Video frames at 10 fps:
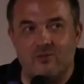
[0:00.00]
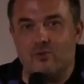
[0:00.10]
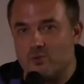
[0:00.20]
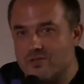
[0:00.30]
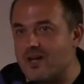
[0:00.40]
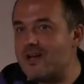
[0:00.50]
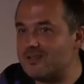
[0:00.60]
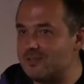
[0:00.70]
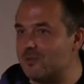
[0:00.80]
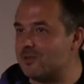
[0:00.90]
Guten Tag,
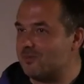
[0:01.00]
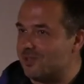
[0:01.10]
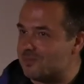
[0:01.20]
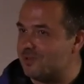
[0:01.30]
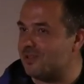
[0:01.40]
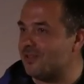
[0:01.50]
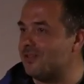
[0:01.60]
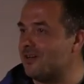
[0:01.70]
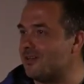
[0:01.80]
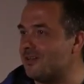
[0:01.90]
ich möchte mal jetzt bitte deine
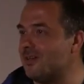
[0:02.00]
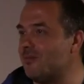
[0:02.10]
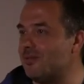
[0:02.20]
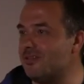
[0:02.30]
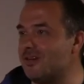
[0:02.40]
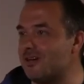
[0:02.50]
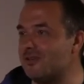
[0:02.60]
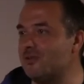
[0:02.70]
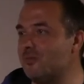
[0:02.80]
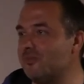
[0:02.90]
Daten haben, an die
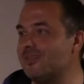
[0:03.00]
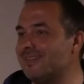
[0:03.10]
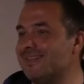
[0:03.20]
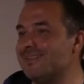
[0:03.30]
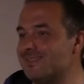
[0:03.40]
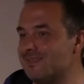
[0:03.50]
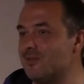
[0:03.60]
Daten kommt, ist